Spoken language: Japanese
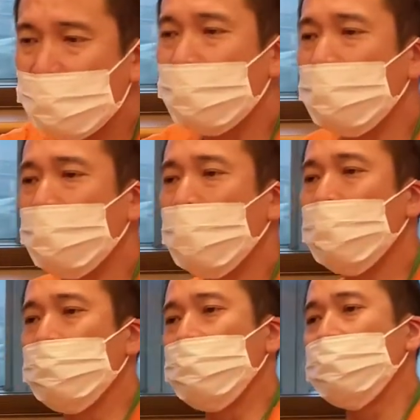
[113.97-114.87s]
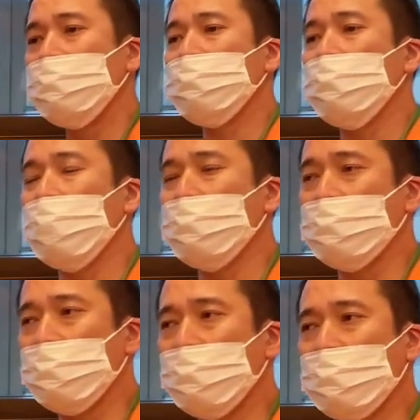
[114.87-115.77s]
あのある薬あるんで
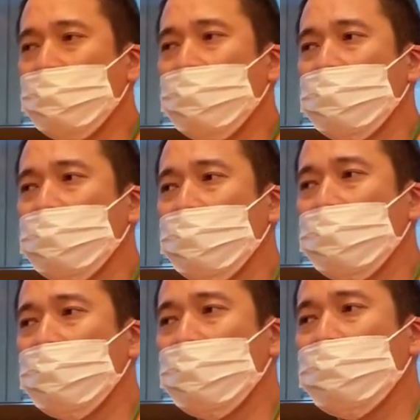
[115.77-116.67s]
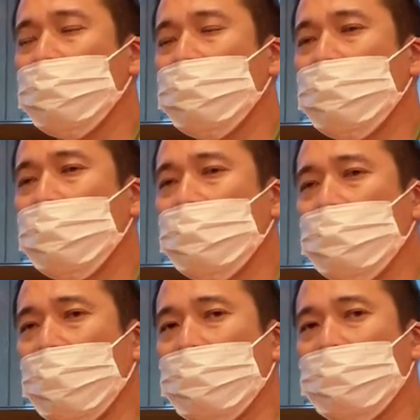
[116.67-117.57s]
すけど僕が使ってるのは
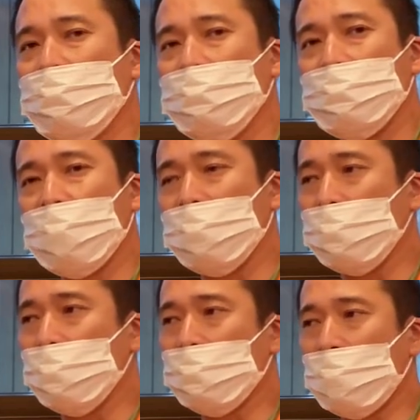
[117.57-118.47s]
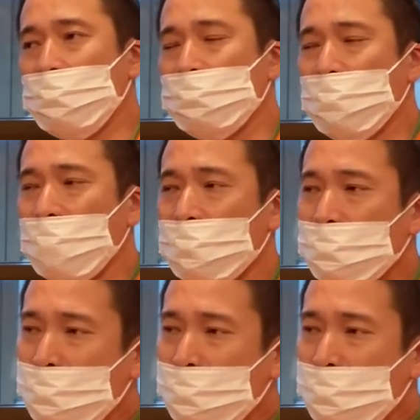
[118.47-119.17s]
フルコート F っていう軟膏タイプで